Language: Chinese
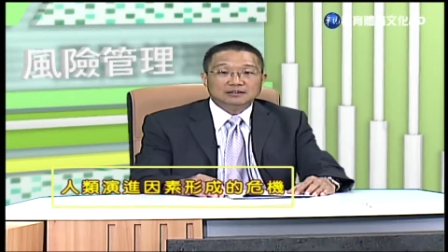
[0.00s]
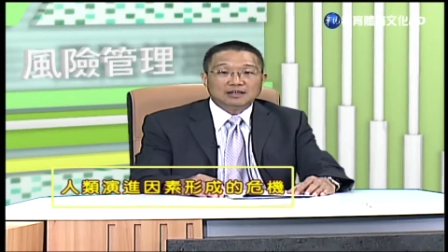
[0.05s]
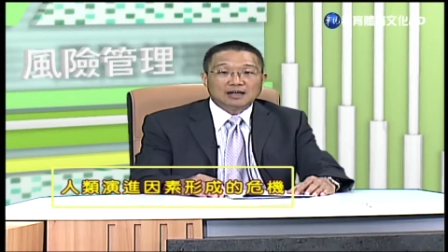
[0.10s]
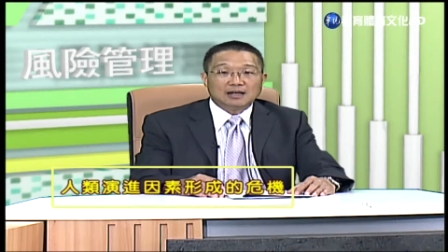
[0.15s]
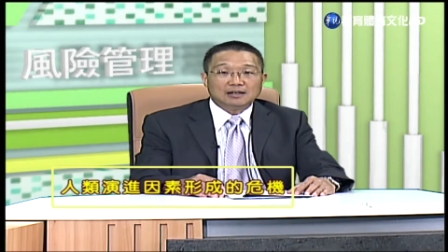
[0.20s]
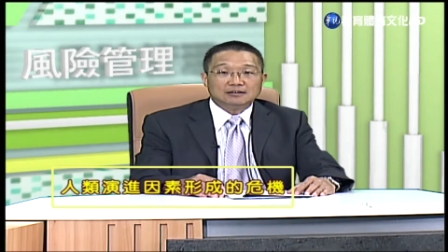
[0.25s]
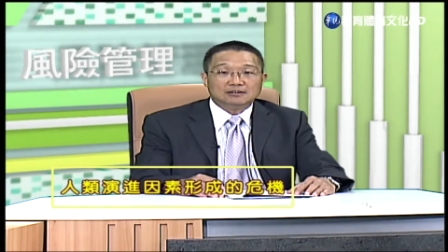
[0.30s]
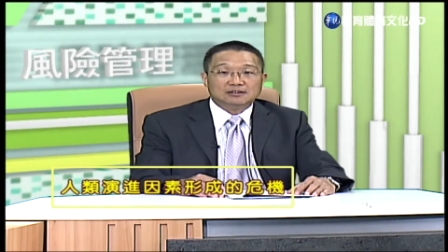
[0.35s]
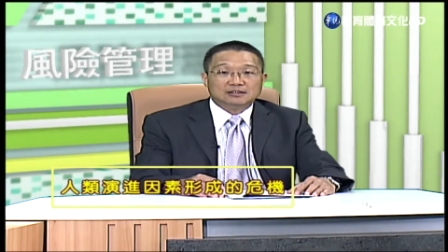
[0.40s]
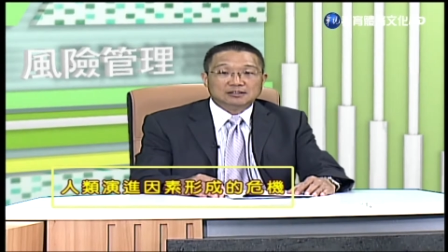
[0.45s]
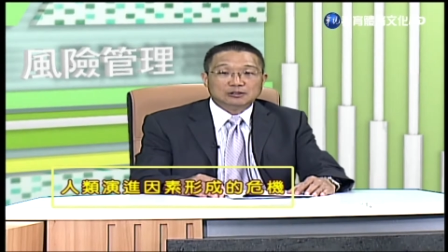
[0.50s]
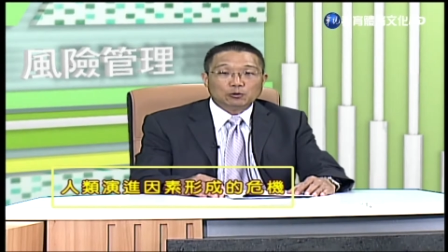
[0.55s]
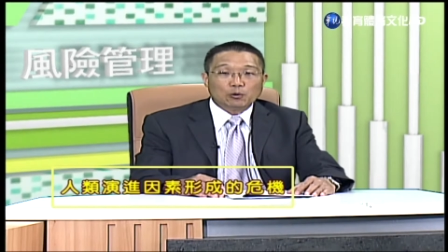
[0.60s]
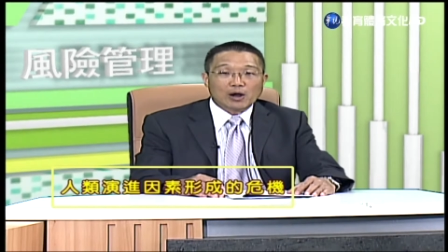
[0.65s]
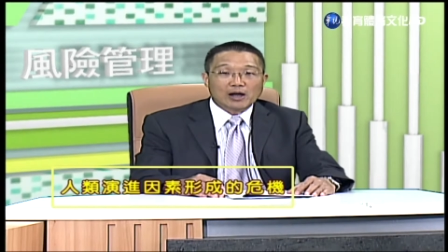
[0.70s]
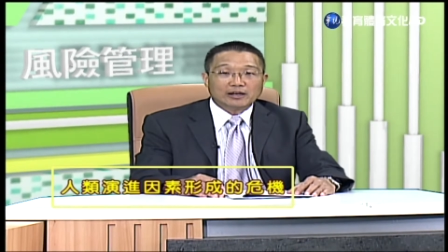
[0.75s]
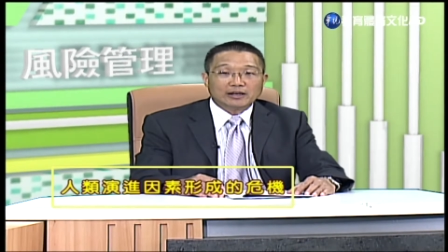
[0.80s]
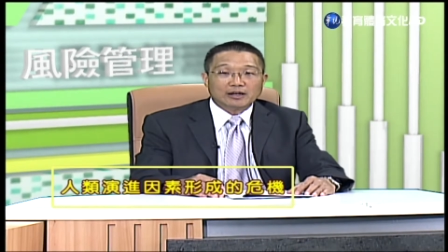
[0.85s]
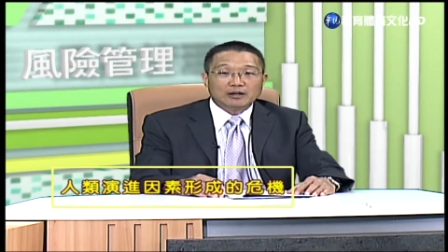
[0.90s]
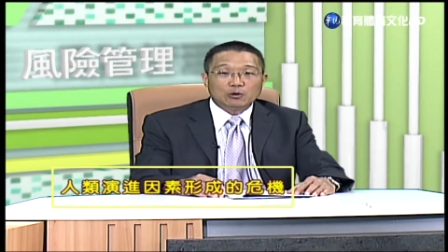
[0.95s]
那此
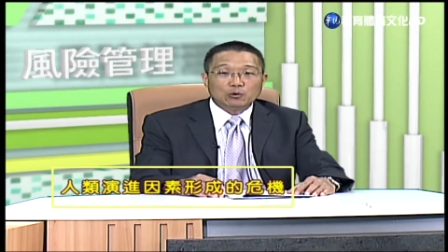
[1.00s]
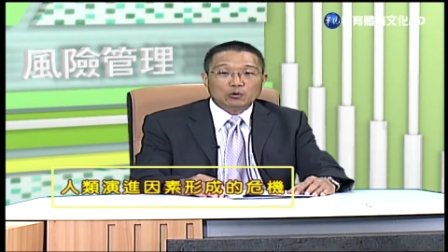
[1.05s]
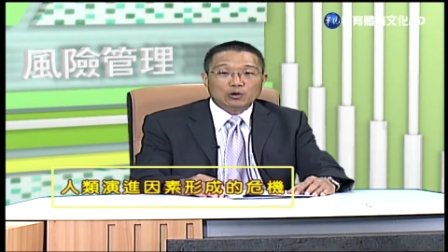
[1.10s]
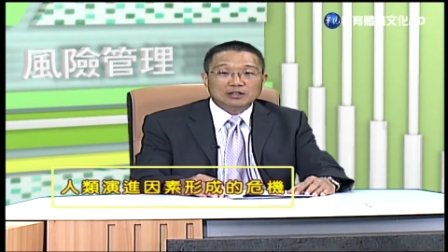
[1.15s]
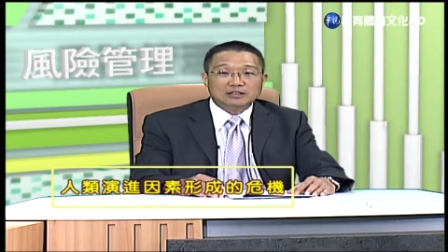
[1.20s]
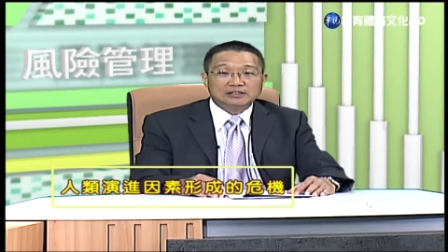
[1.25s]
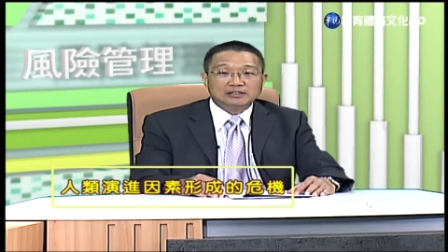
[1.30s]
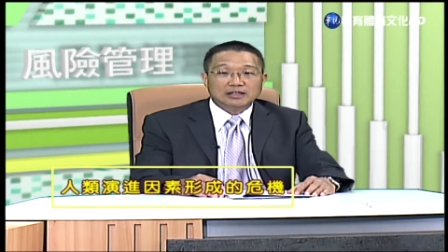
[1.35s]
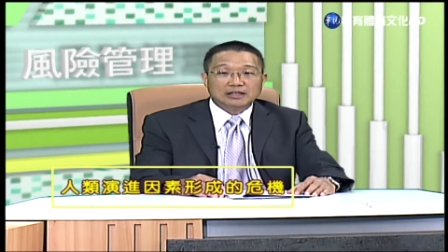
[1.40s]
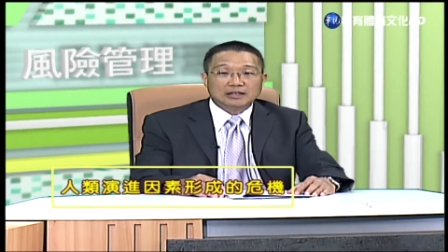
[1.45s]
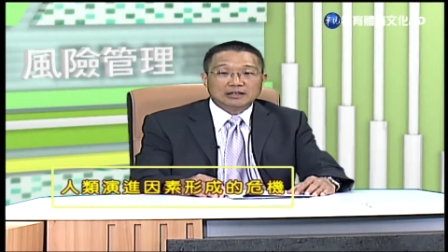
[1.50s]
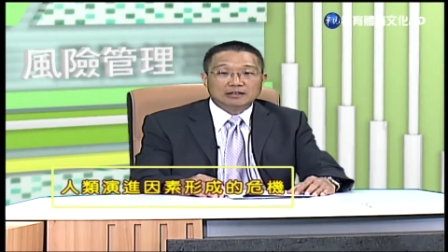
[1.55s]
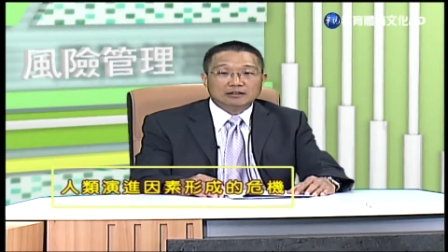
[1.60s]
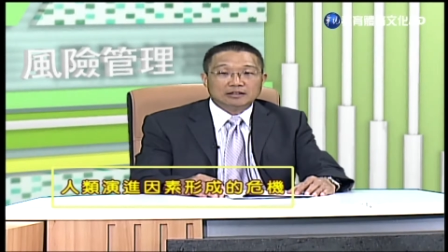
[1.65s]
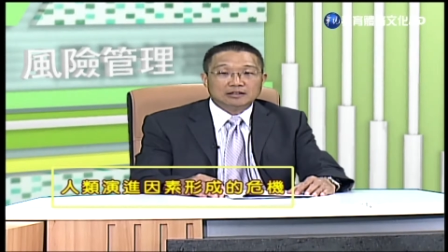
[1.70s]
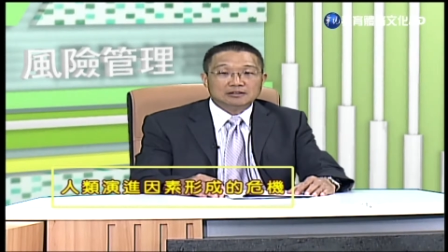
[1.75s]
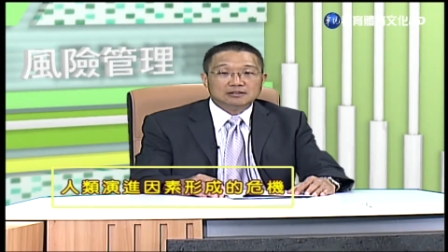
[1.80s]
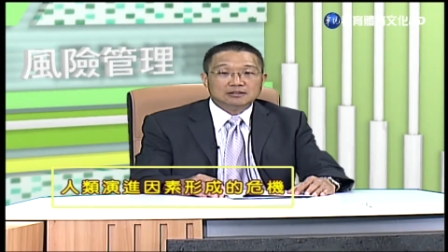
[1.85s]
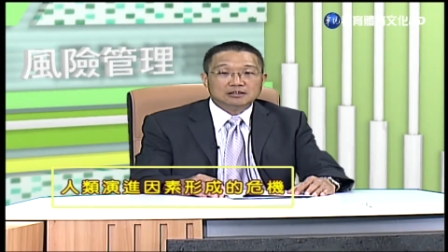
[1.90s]
外呢，危机也可能